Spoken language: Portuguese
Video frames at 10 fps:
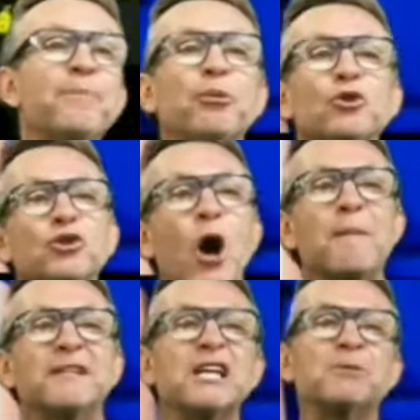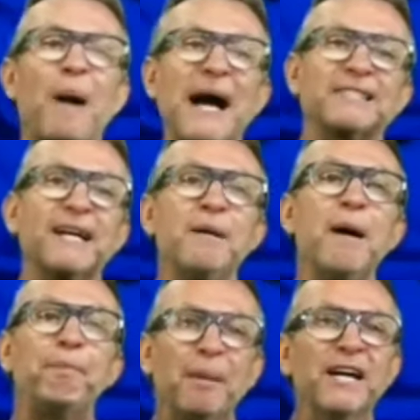pros homens vocês passam
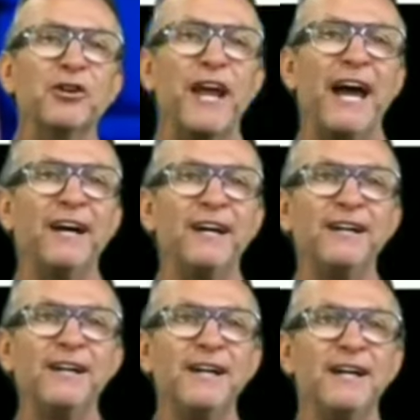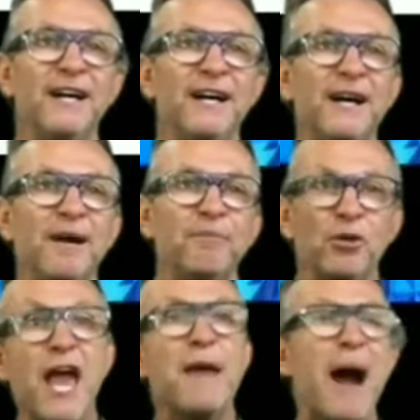pano, né? Pro
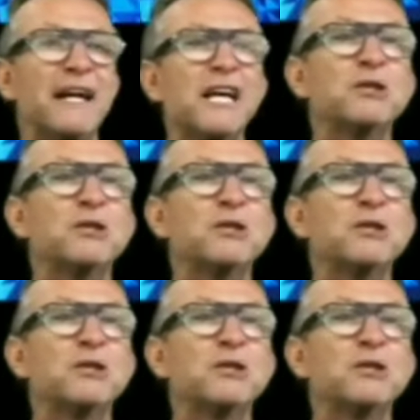Neymar vocês